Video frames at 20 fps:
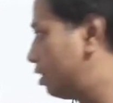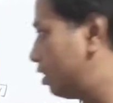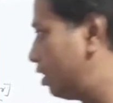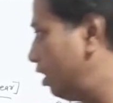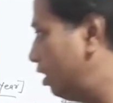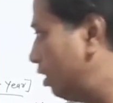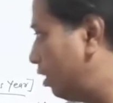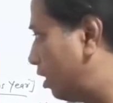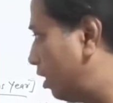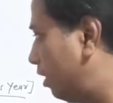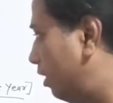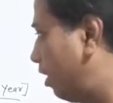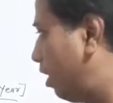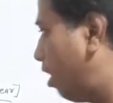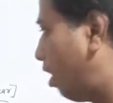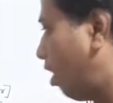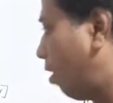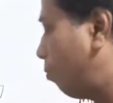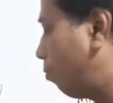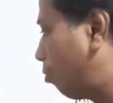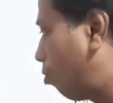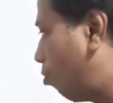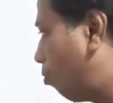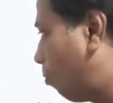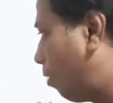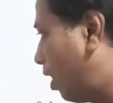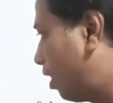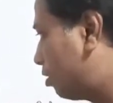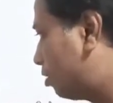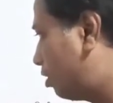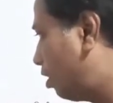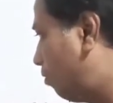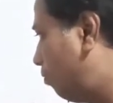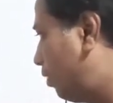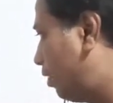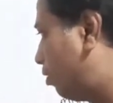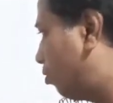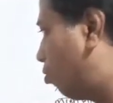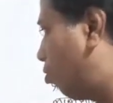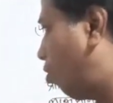तीन घंटा आपको मास्टर
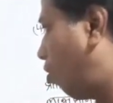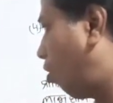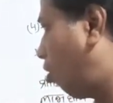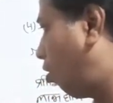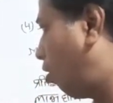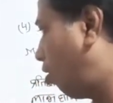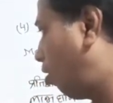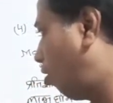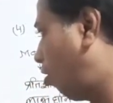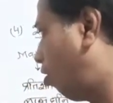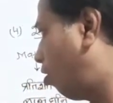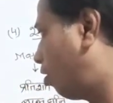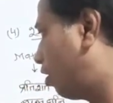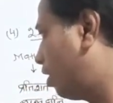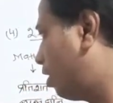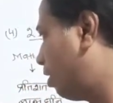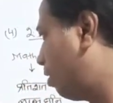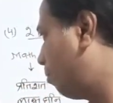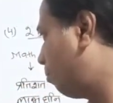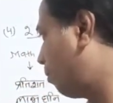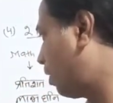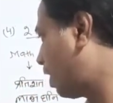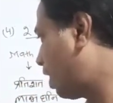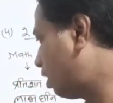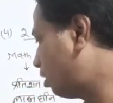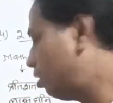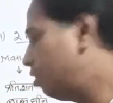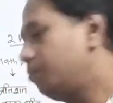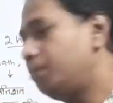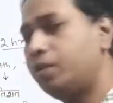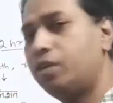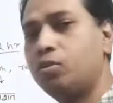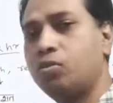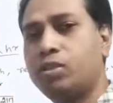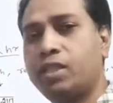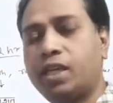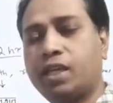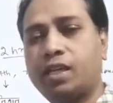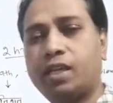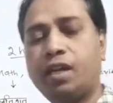वीडियो और मैराथन वीडियो
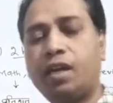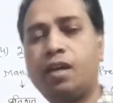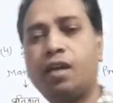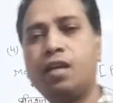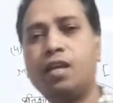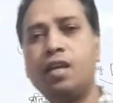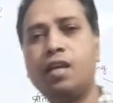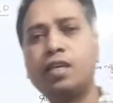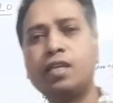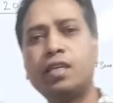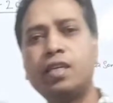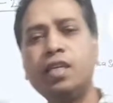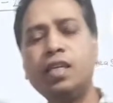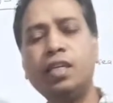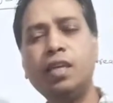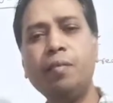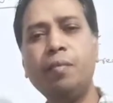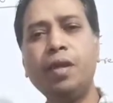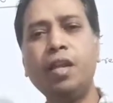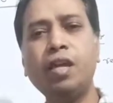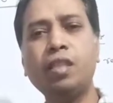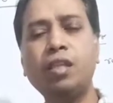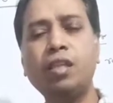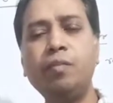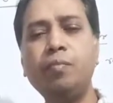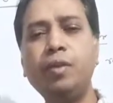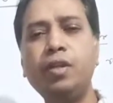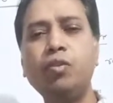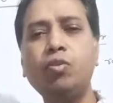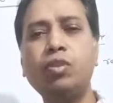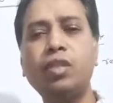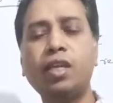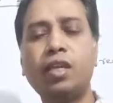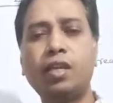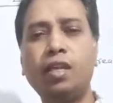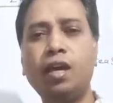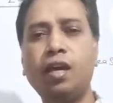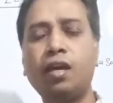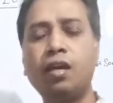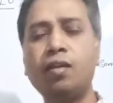देखना है किन के मैराथन वीडियो
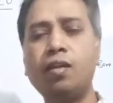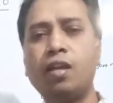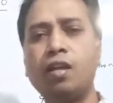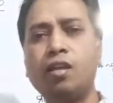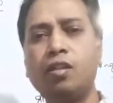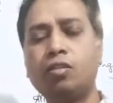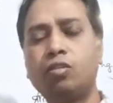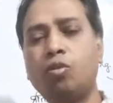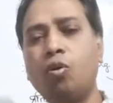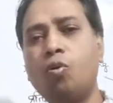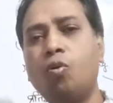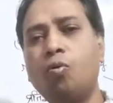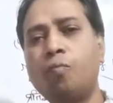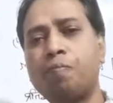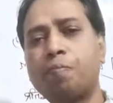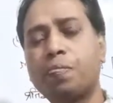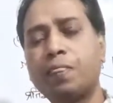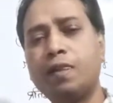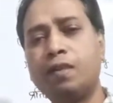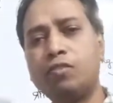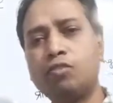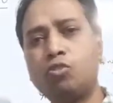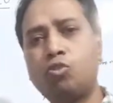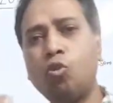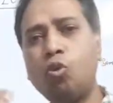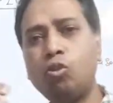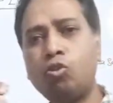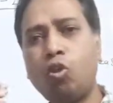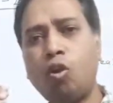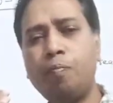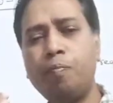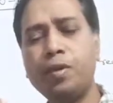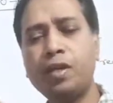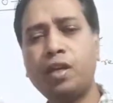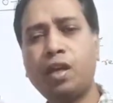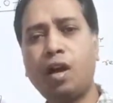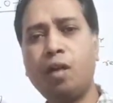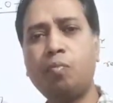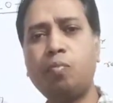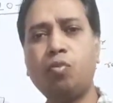देखना है तो जो
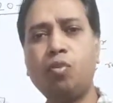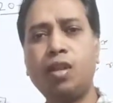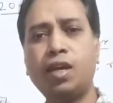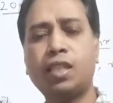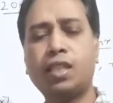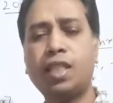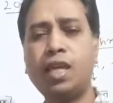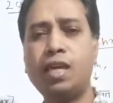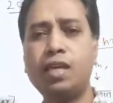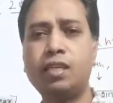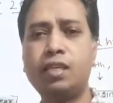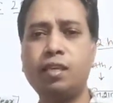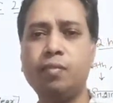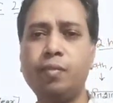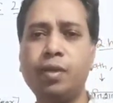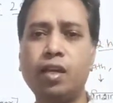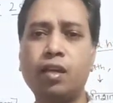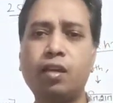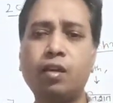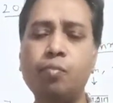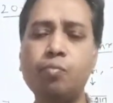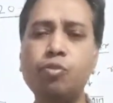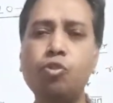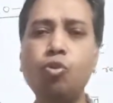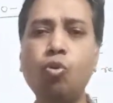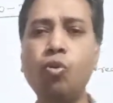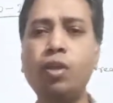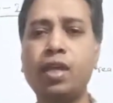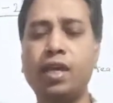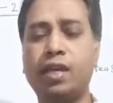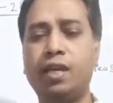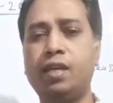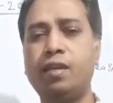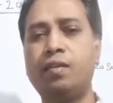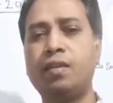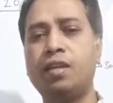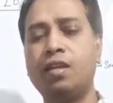टॉपिक आपको लगता है कि मेरा कमज़ोर है